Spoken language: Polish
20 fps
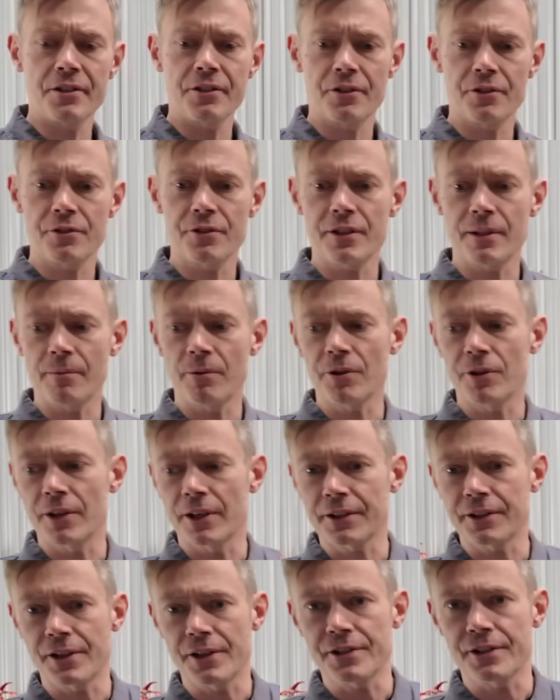jeżeli chodzi o samochody
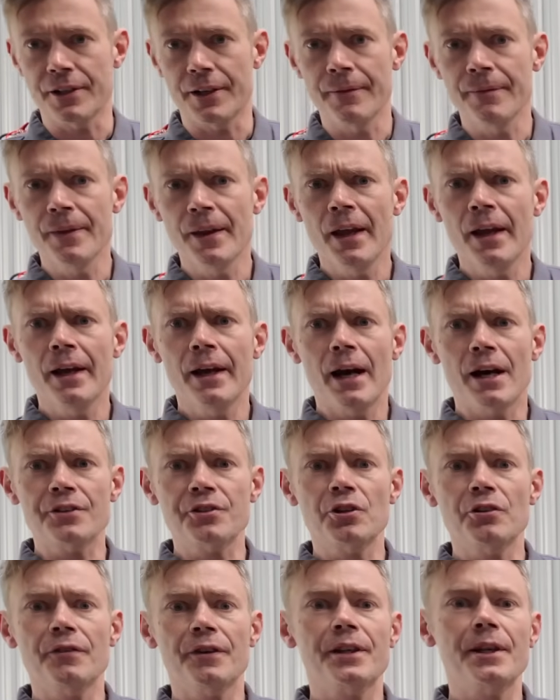elektryczne.
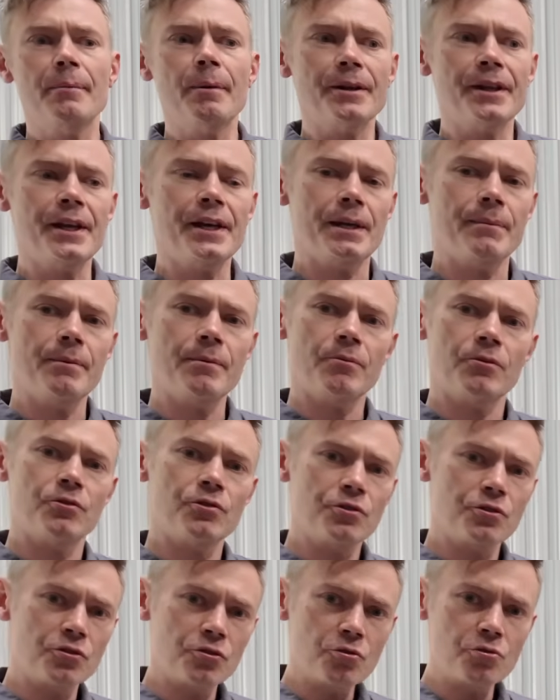Aczkolwiek te baterie, mimo
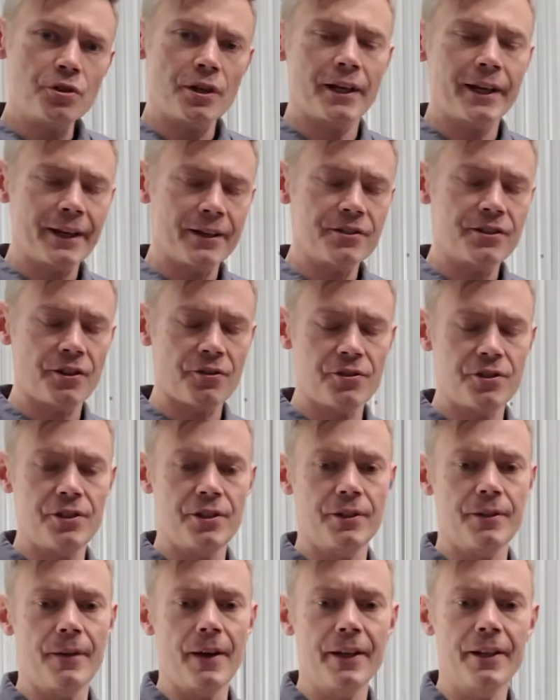dosyć dużej
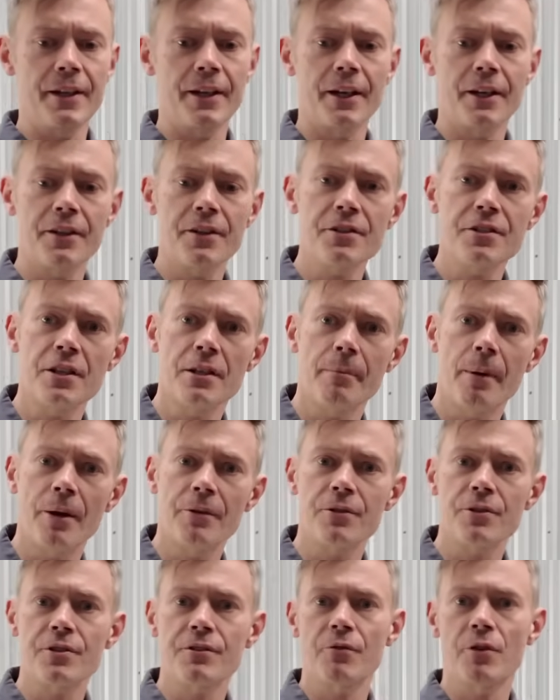gęstości energetycznej,
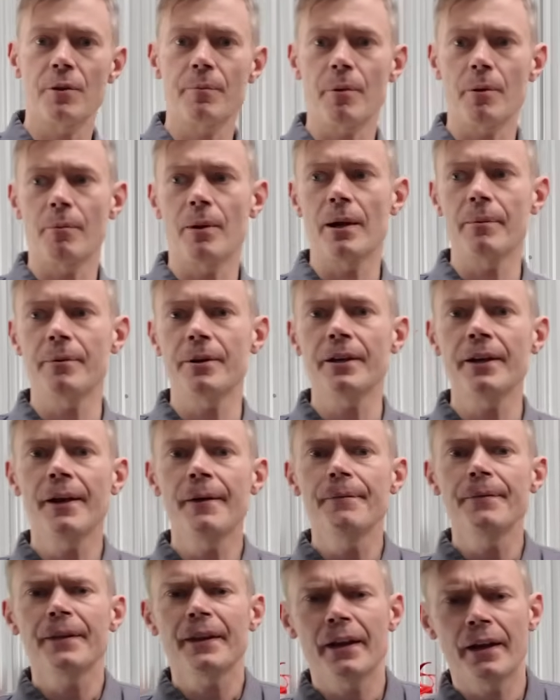mają też swoje problemy.
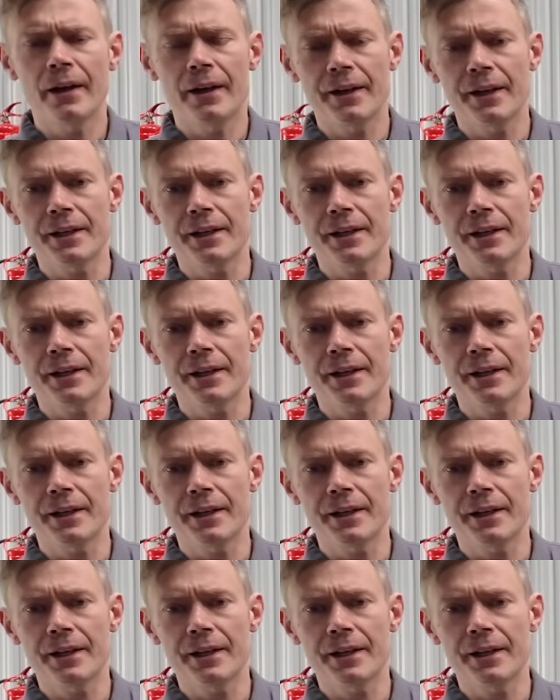E,